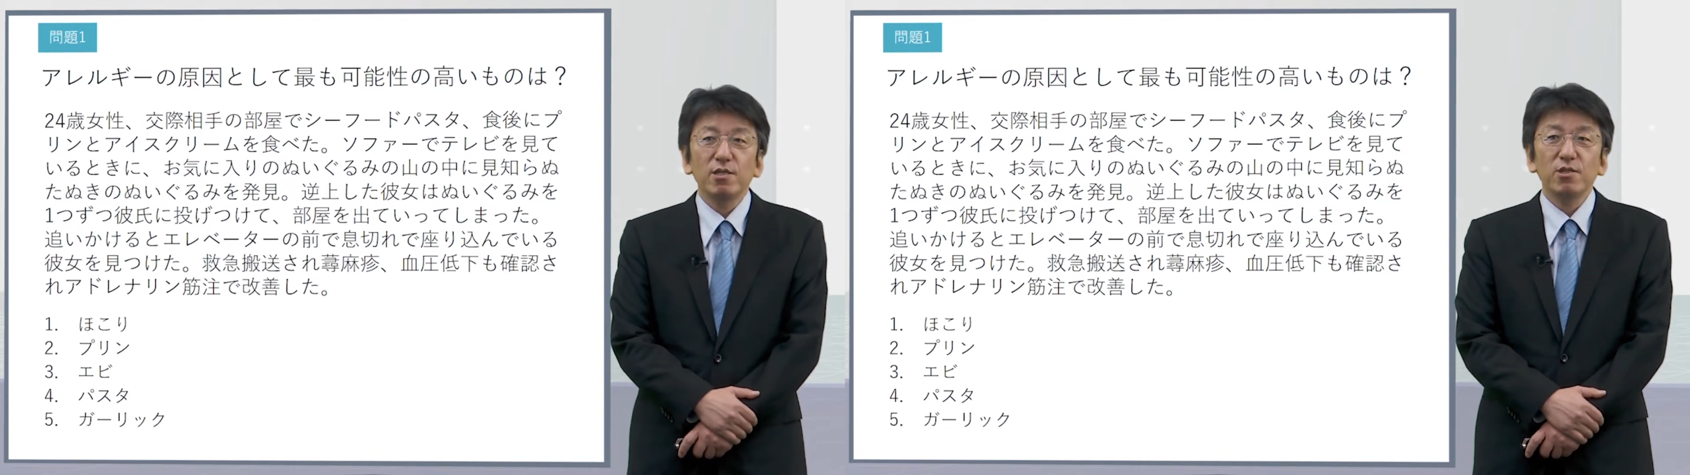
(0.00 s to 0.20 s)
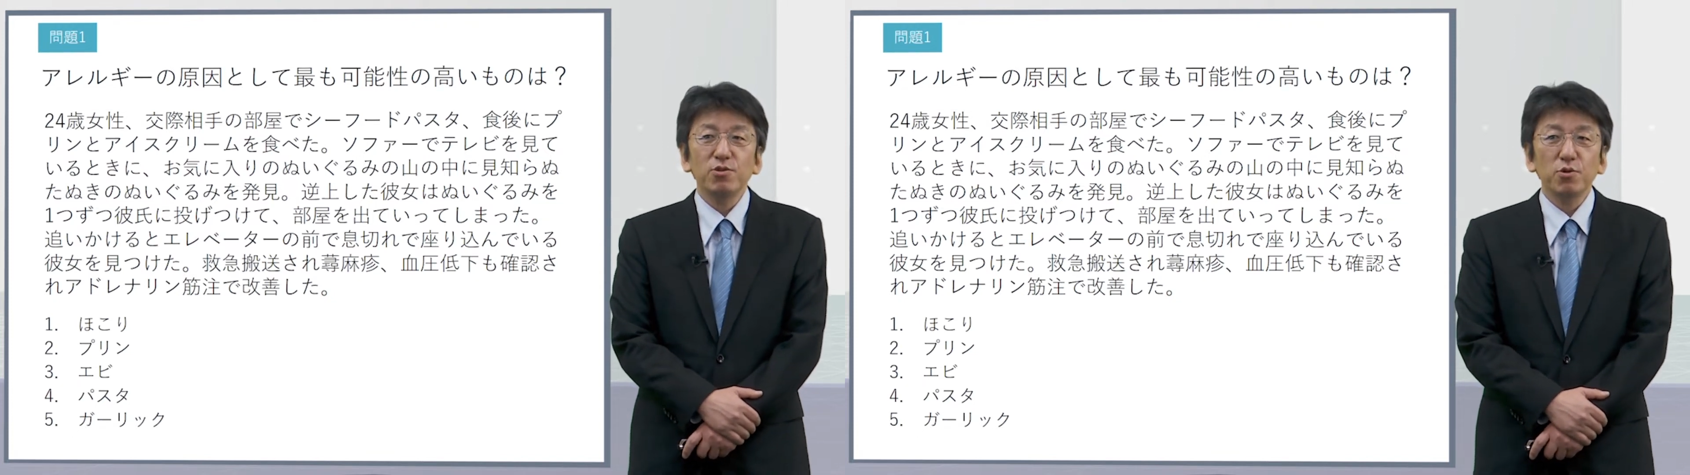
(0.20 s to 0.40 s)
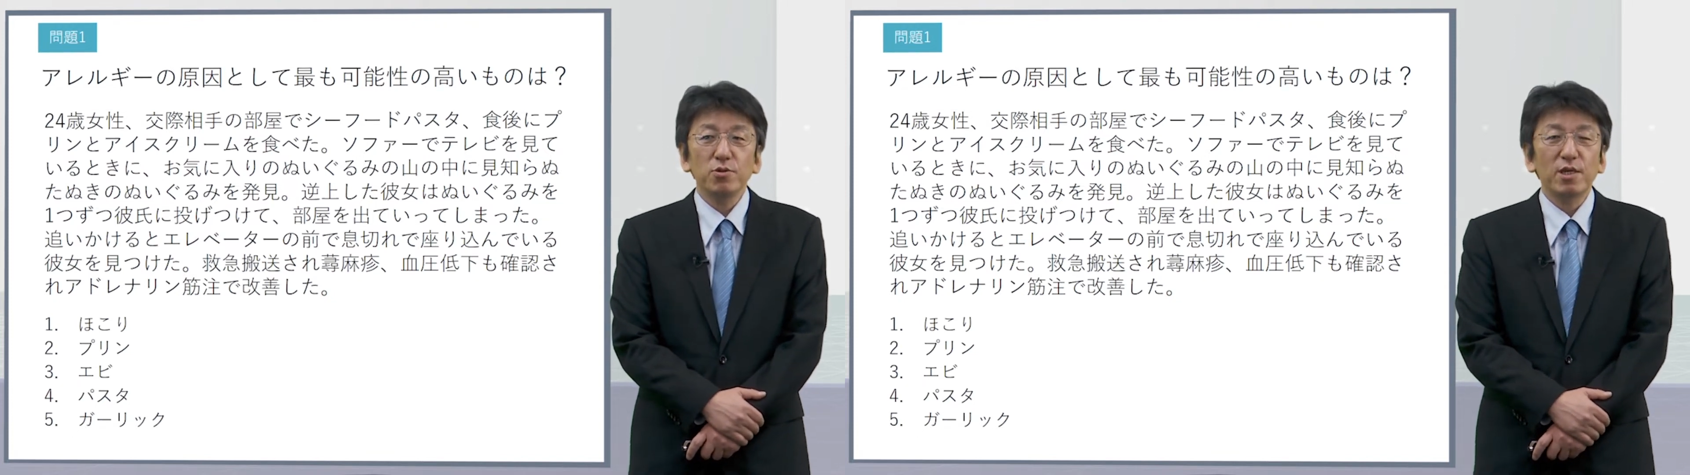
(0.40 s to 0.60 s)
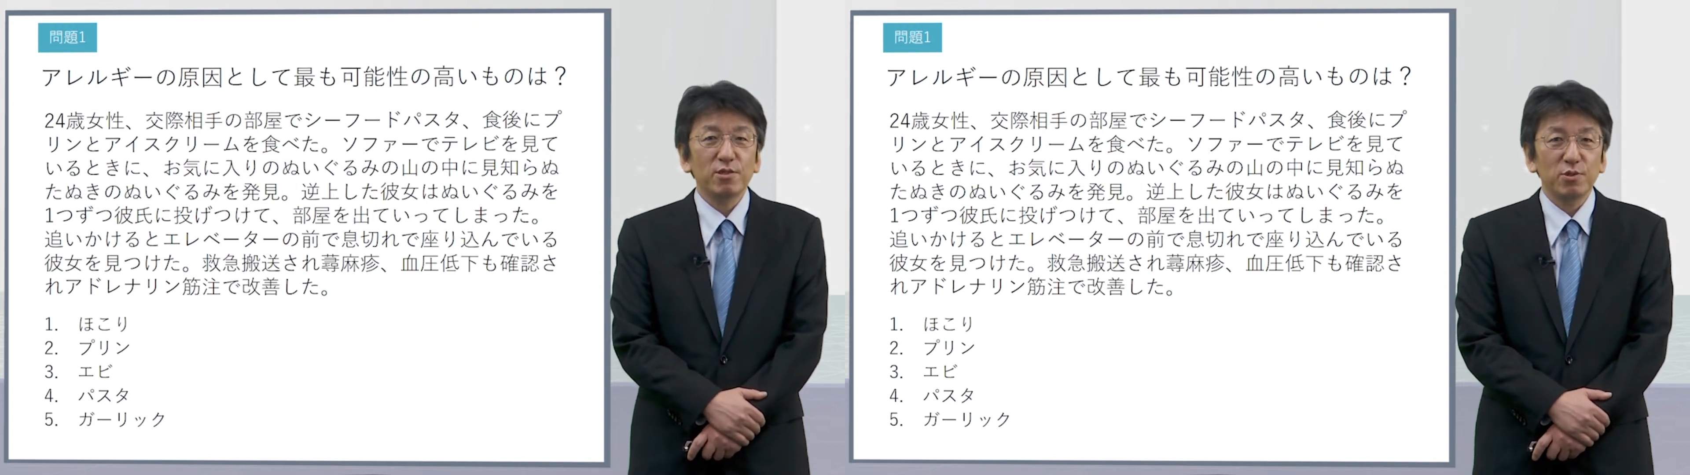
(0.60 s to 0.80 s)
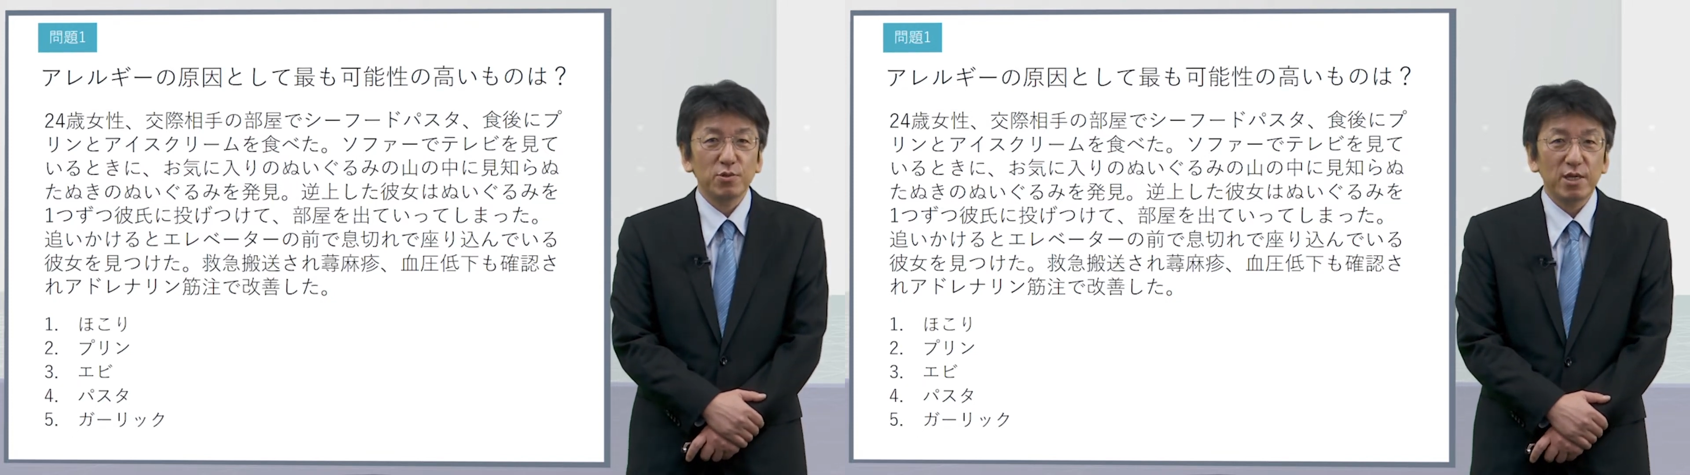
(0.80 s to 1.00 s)
24歳
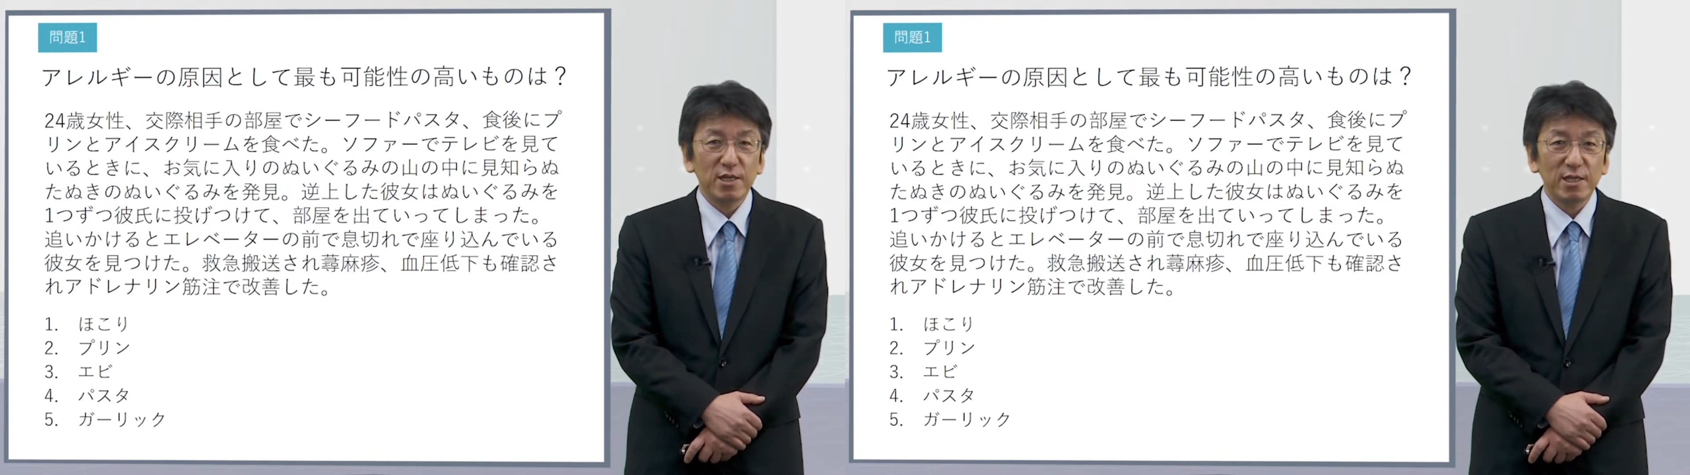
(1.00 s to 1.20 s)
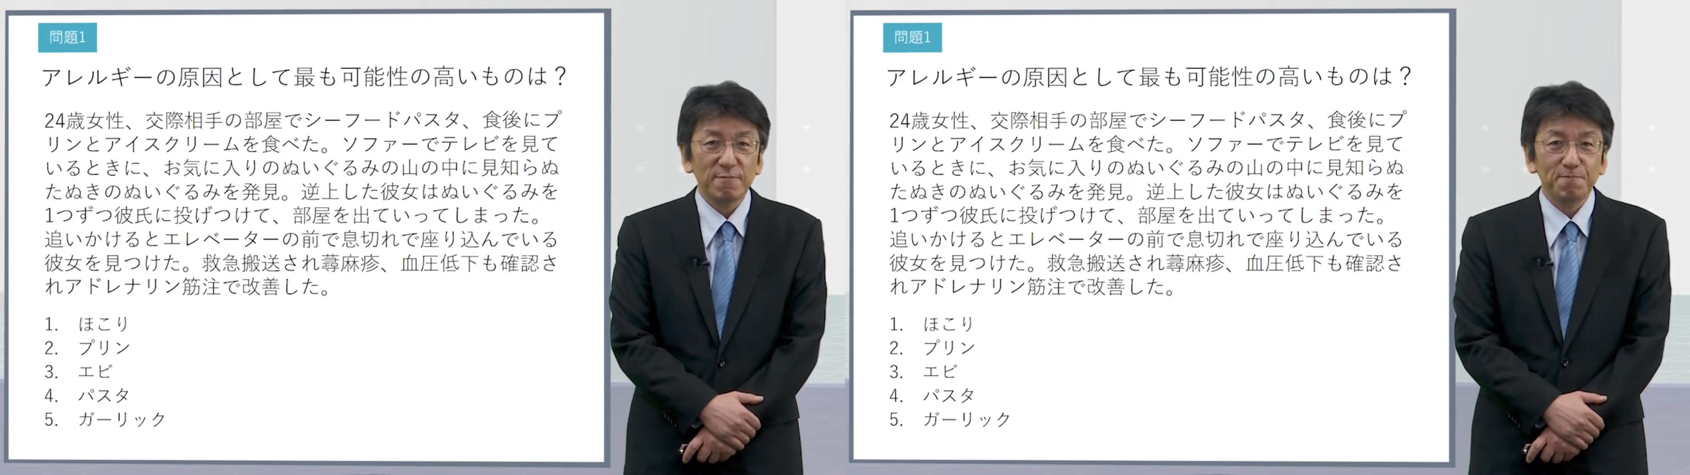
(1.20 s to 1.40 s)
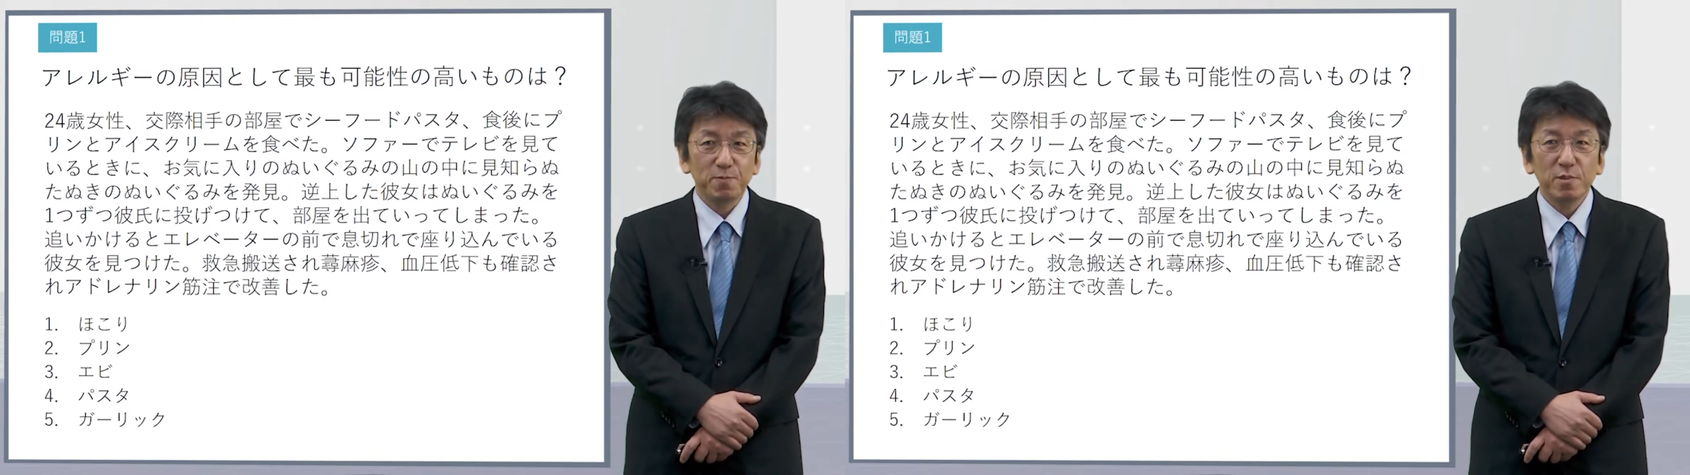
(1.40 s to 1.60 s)
の女性です